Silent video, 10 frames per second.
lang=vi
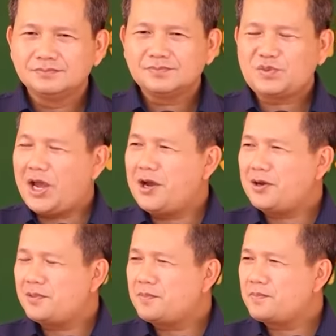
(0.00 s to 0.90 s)
ta
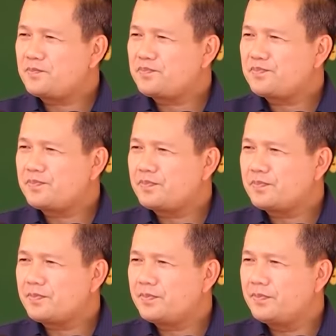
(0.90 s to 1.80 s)

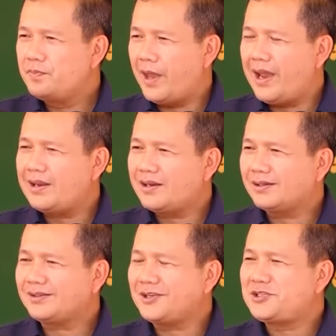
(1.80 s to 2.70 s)
nãy
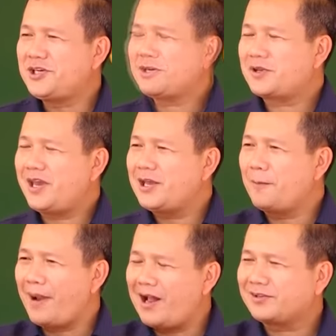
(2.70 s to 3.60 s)
kết thà chia kê
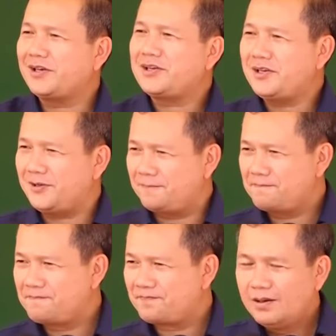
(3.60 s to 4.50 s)
đầm này sai kì
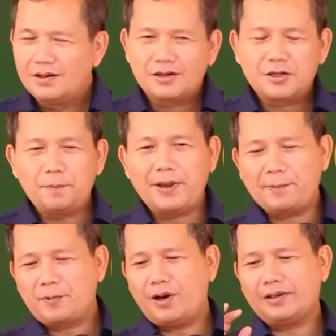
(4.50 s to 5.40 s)
khi ông phép
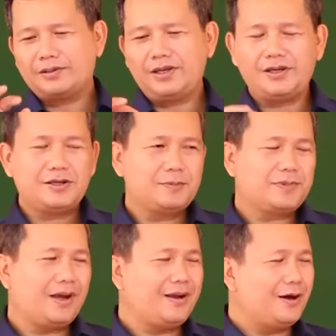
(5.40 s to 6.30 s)
cọt chứ khi ông
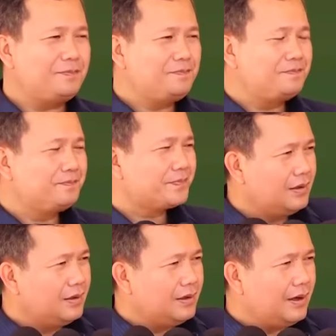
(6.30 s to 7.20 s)
thay đóng
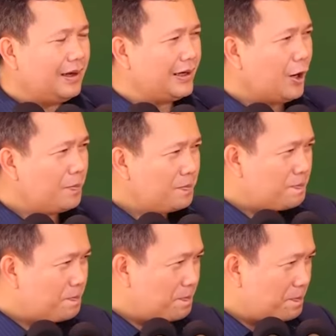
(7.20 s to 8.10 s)
ai đóng
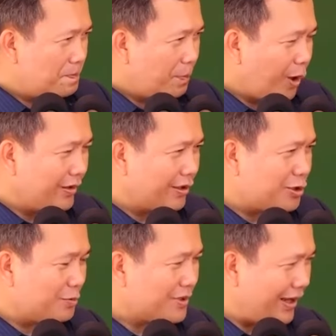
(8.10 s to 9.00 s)
môn đừng
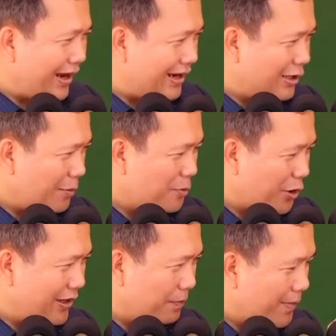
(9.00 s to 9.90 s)
chôm cho lại ai đóng
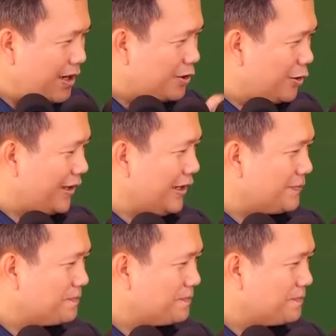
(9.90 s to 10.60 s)
coi nắng mưa luôn này